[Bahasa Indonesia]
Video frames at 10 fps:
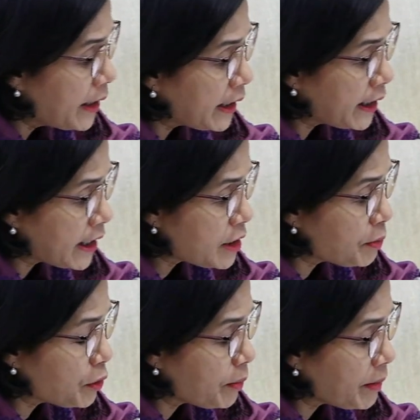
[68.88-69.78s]
dan kita
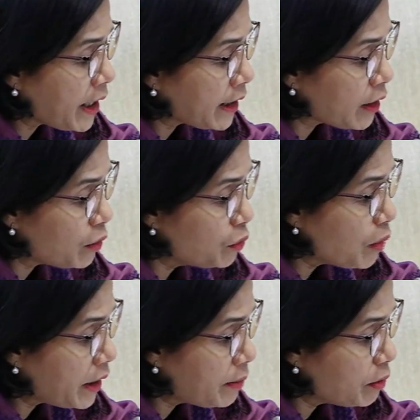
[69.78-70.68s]
sebetulnya melihat tahun
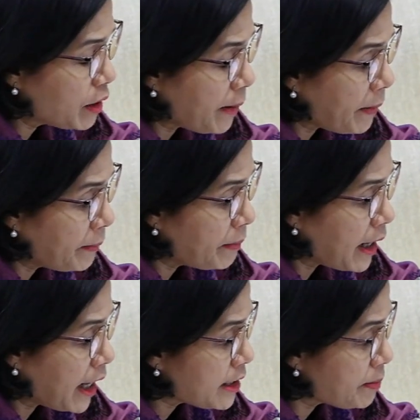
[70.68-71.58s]
2018
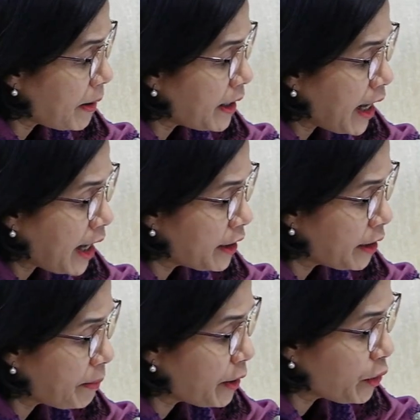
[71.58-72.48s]
pada
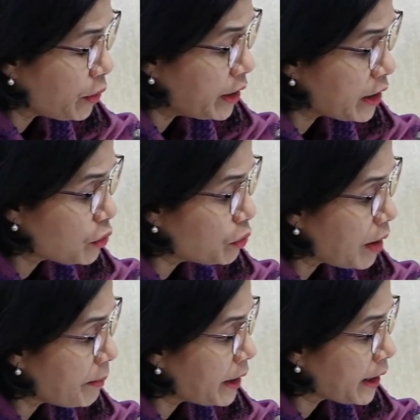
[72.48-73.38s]
akhir periode
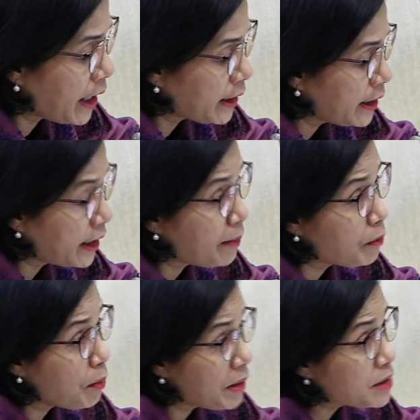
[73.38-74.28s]
sudah mendekati
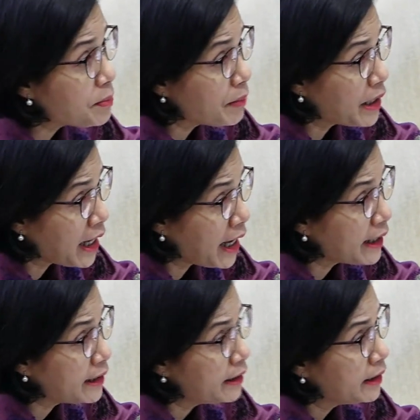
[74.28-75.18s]

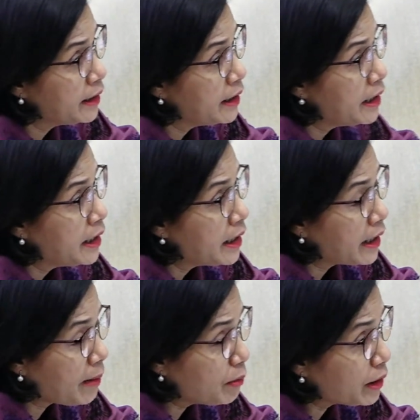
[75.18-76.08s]
6,9
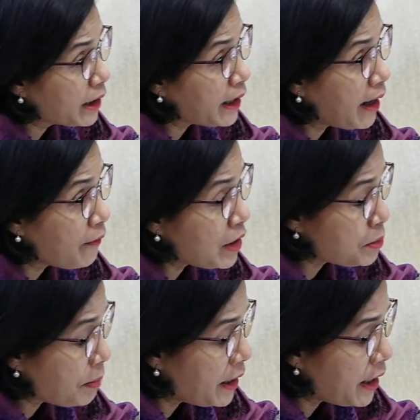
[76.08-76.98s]
namun kita
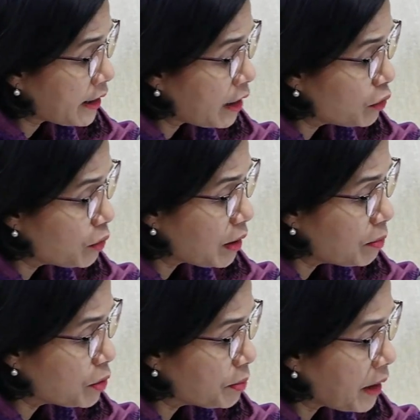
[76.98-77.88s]
waspada tahun
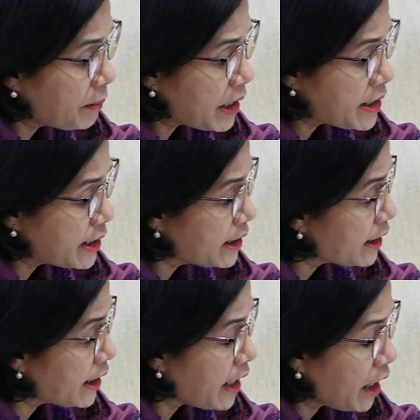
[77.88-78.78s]
2019 ini
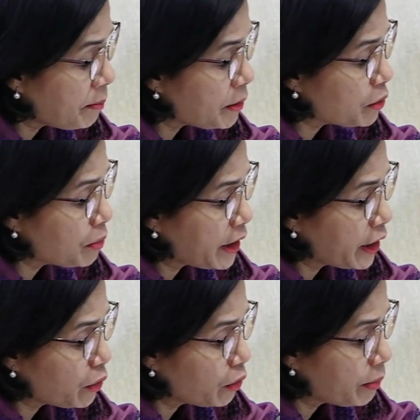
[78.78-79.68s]
terlihat
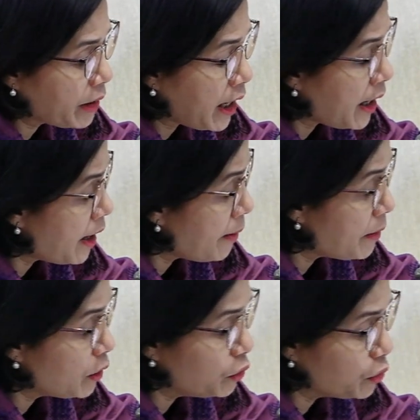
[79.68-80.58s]
pertumbuhan ekonomi
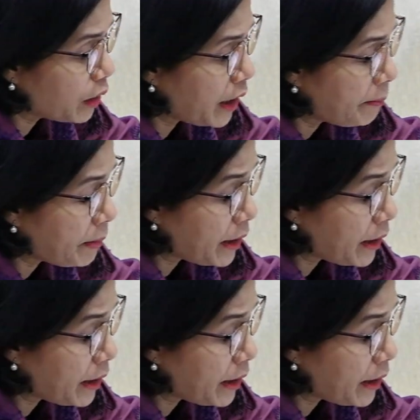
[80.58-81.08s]
menunjukkan